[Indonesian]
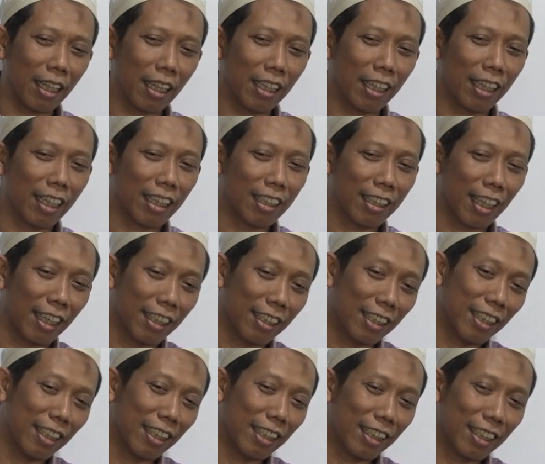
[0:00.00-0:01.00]
ini kan
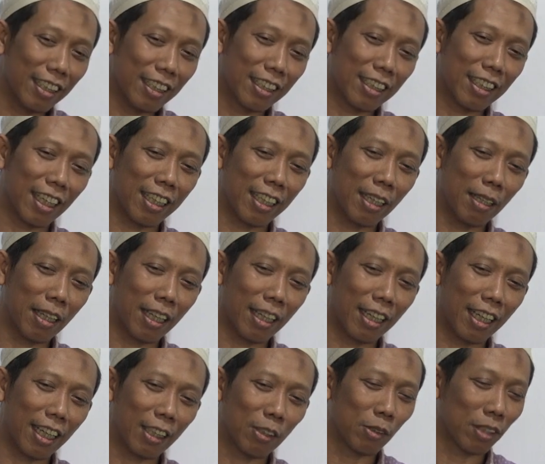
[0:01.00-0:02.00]
tadi saya
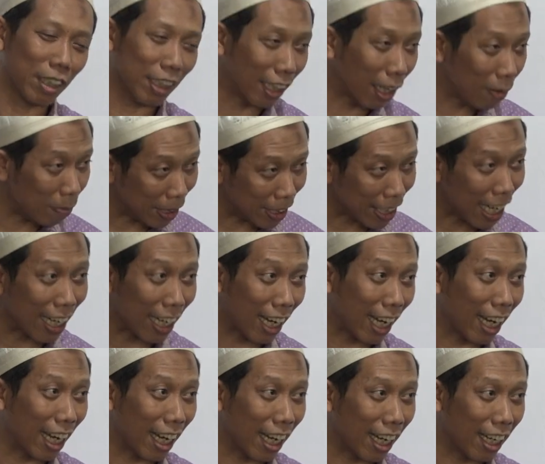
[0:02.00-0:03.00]
atau kita
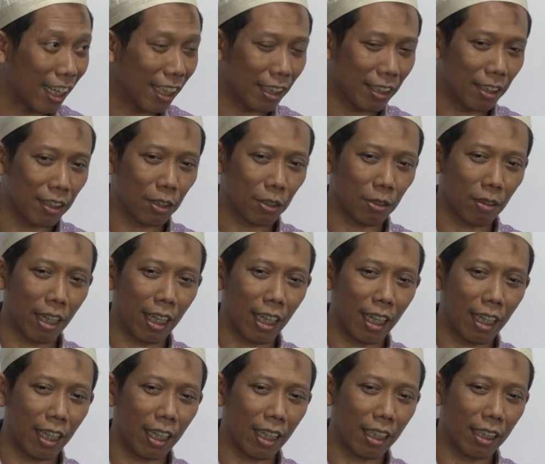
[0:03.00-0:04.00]
bicara ah. soal
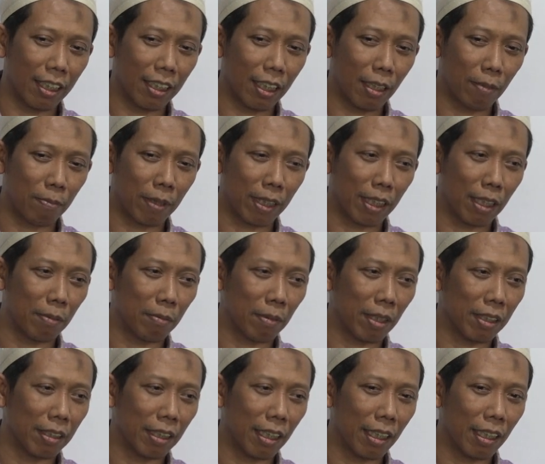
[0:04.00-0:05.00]
apa
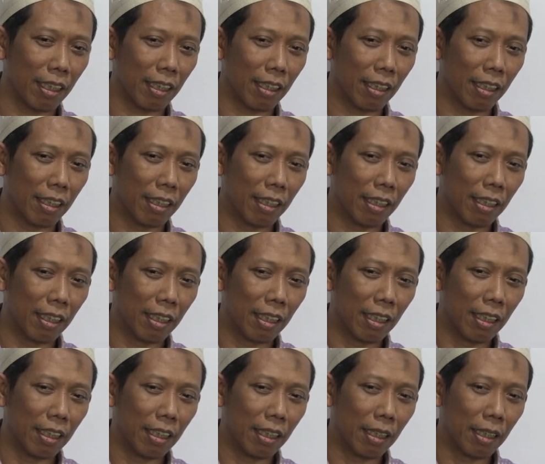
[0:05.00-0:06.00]
namanya
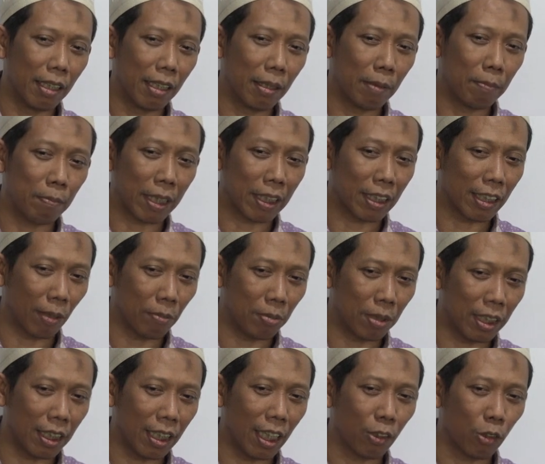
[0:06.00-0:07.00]

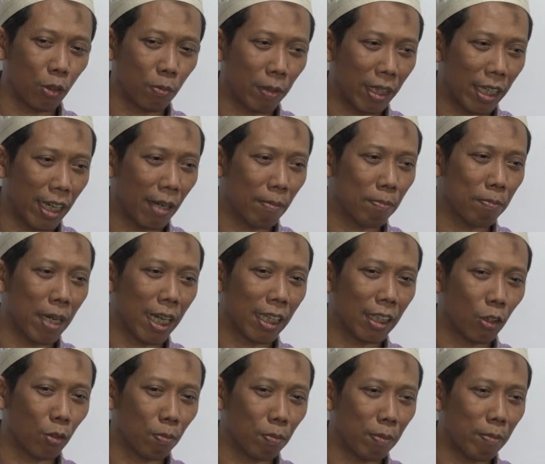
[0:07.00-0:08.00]
persepsi atau pendapat
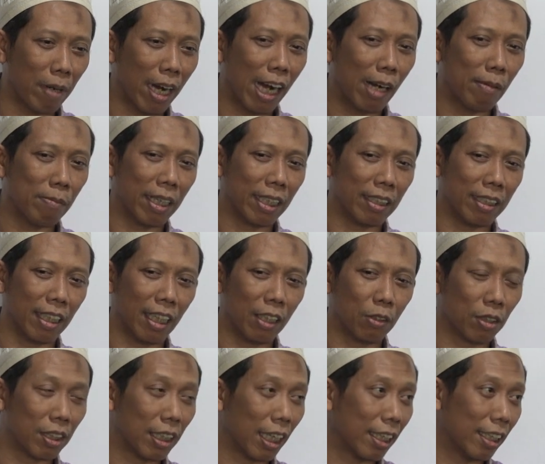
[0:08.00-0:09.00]
atau pemahamannya
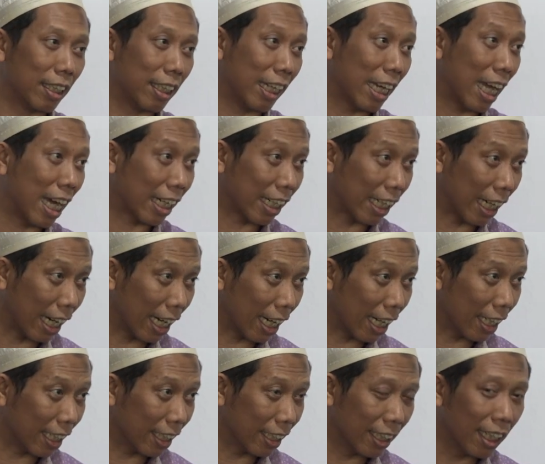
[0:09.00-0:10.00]
Ustadz NAK.
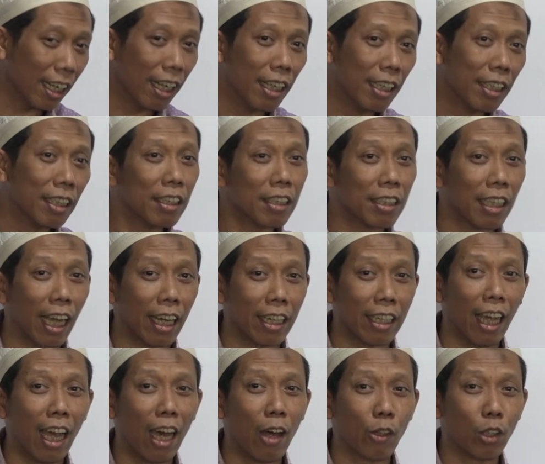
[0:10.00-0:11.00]
Ah, ya, ya, ya.
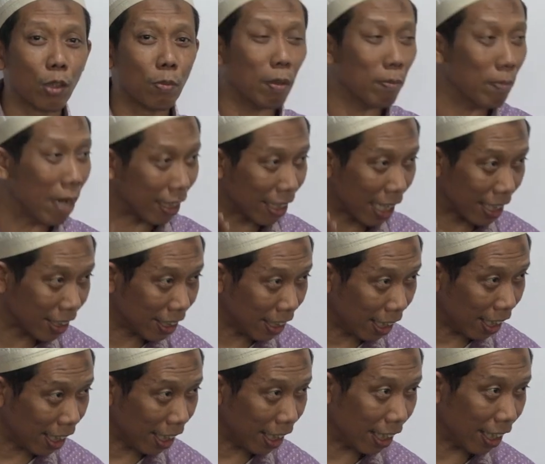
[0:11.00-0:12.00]
Saya harus
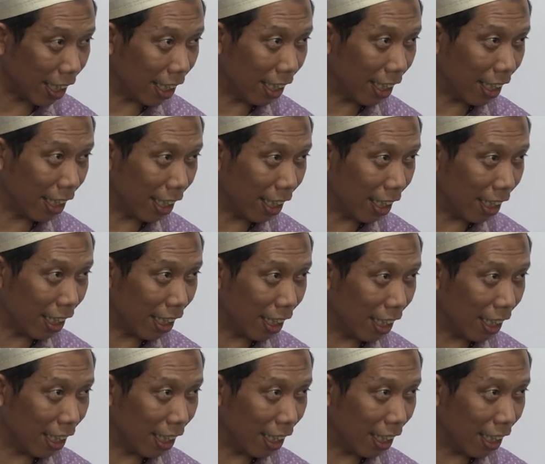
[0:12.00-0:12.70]
membatasi ah.